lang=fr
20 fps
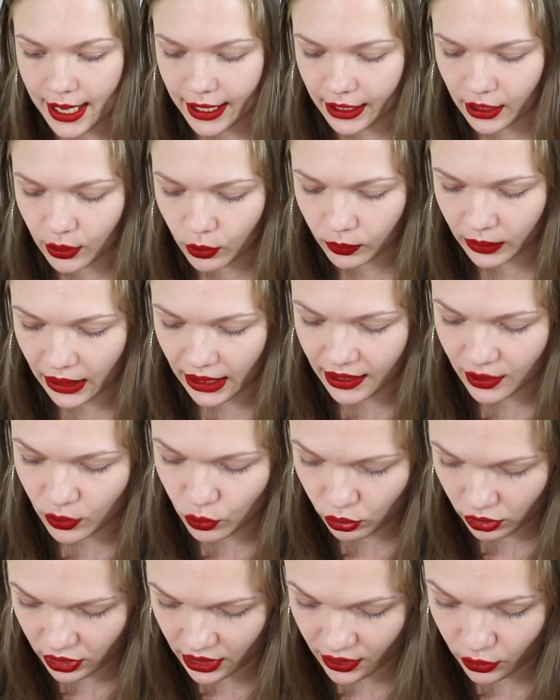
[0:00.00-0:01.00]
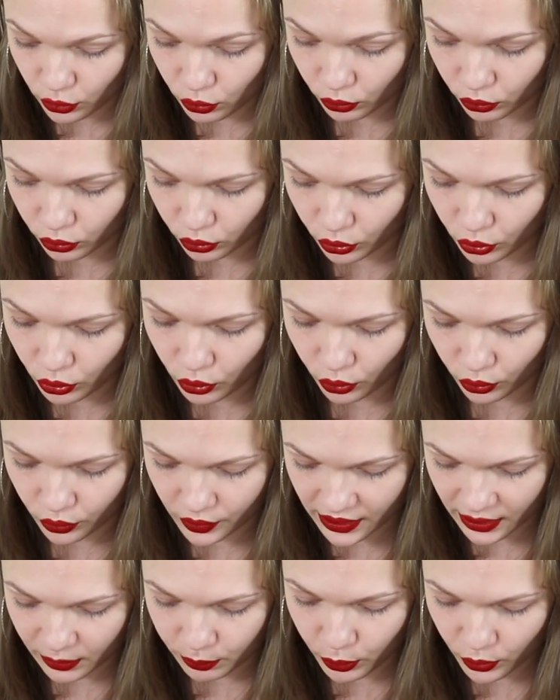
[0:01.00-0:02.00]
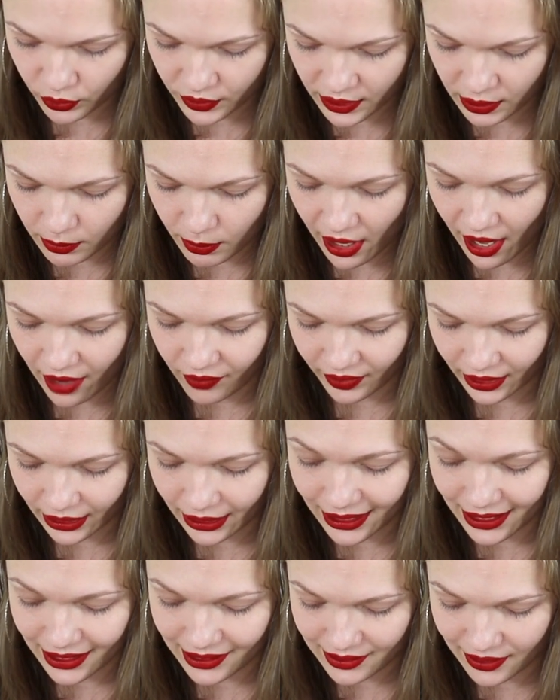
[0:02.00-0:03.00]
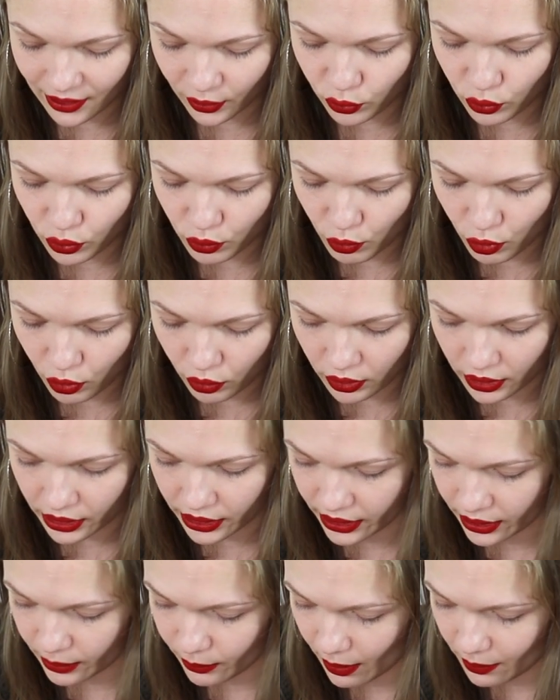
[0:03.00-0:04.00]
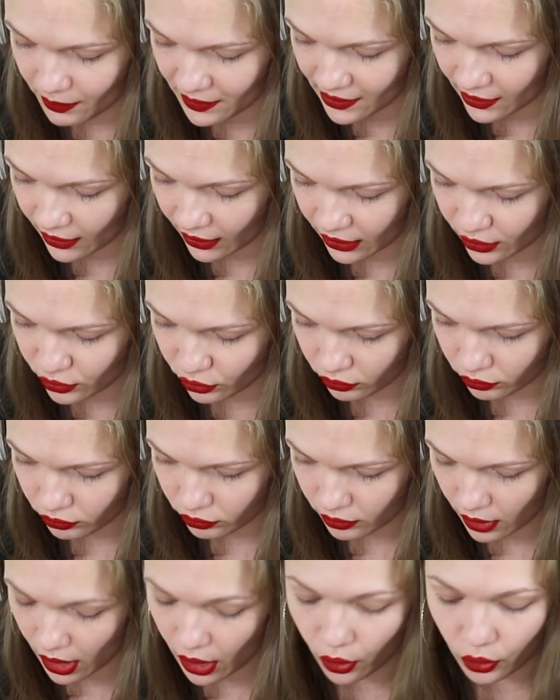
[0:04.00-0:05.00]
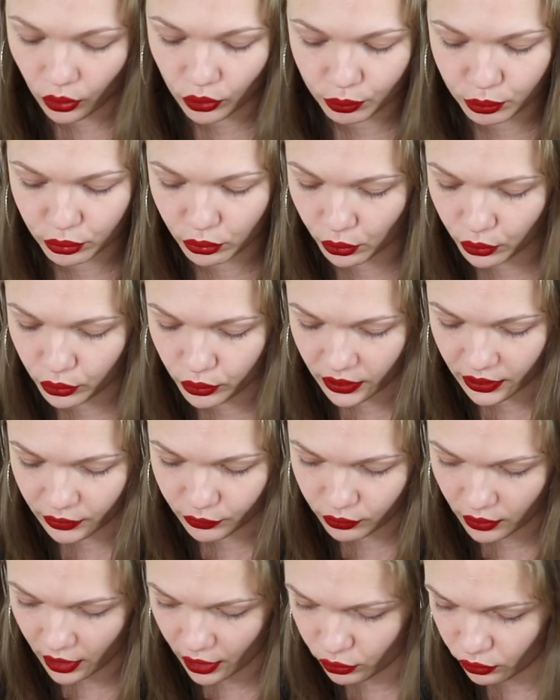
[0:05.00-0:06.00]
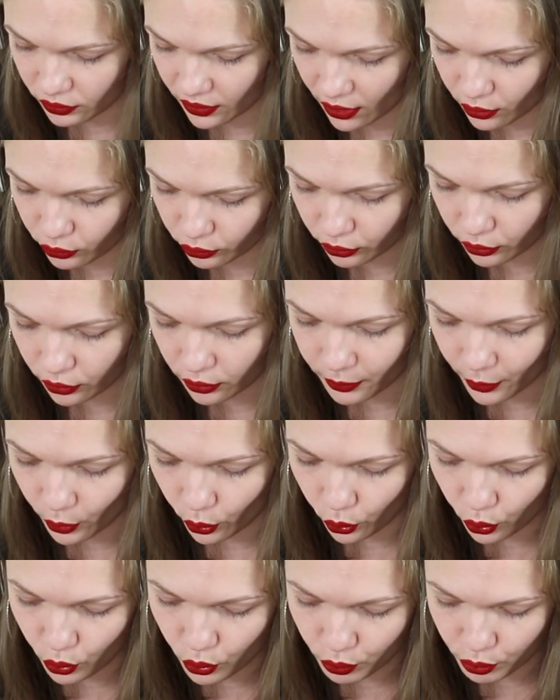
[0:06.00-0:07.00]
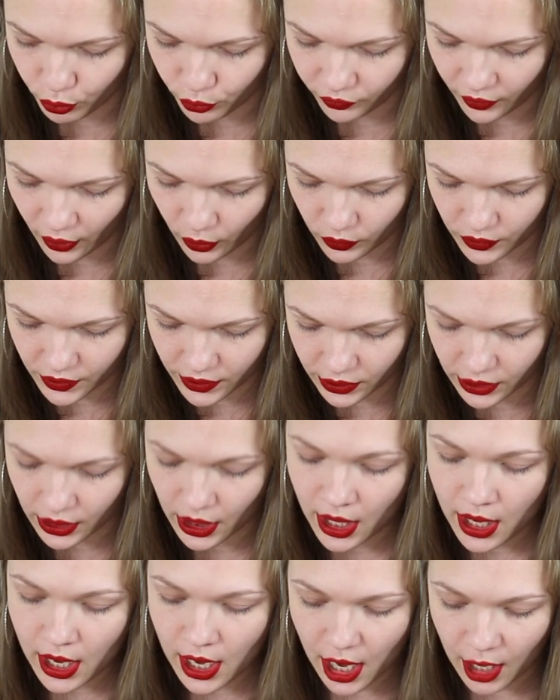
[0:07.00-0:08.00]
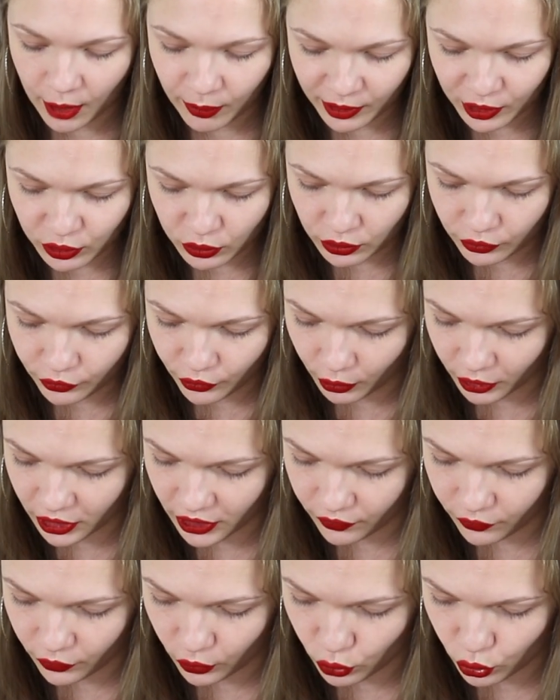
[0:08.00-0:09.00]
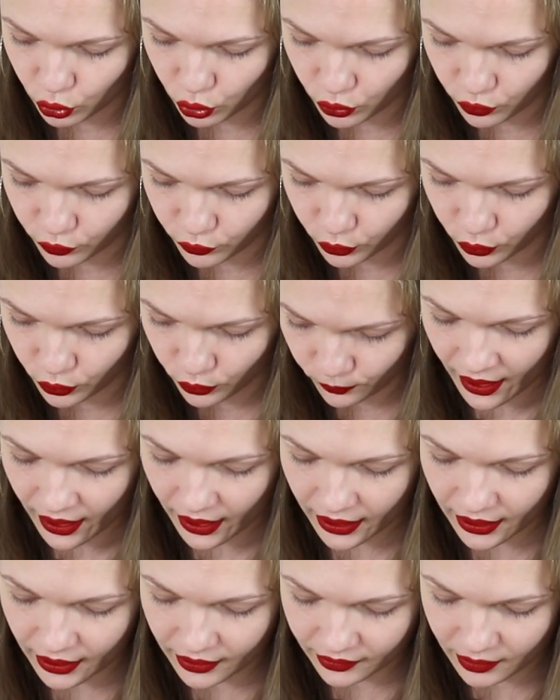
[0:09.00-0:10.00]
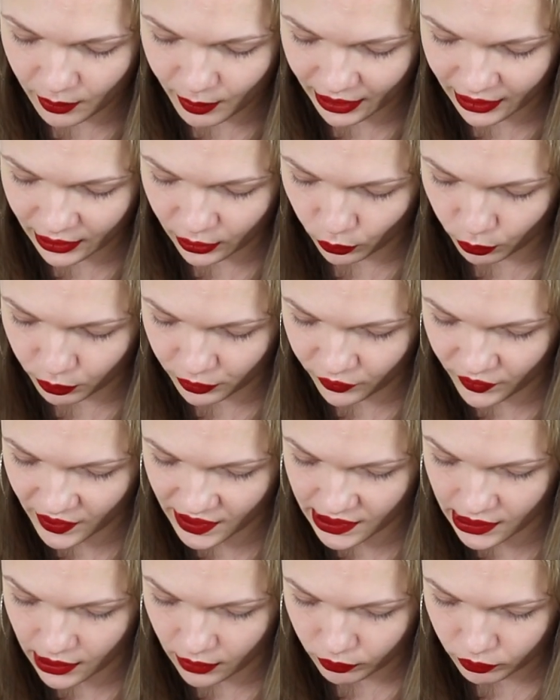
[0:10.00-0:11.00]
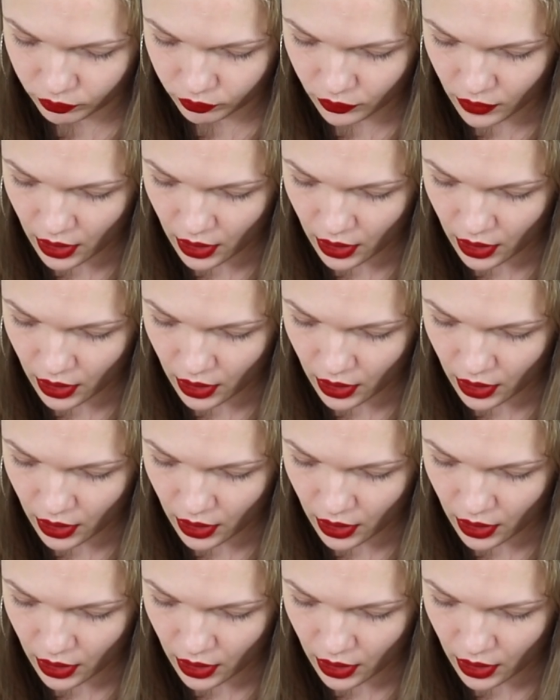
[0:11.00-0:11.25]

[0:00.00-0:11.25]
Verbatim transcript: et on a des suggestions d'autres recettes possibles avec exactement les mêmes ingrédients. Alors pour une il faut rajouter un truc, mais en gros on peut faire aussi un bain d'huile fortifiant cheveux et un démaquillant biphasé.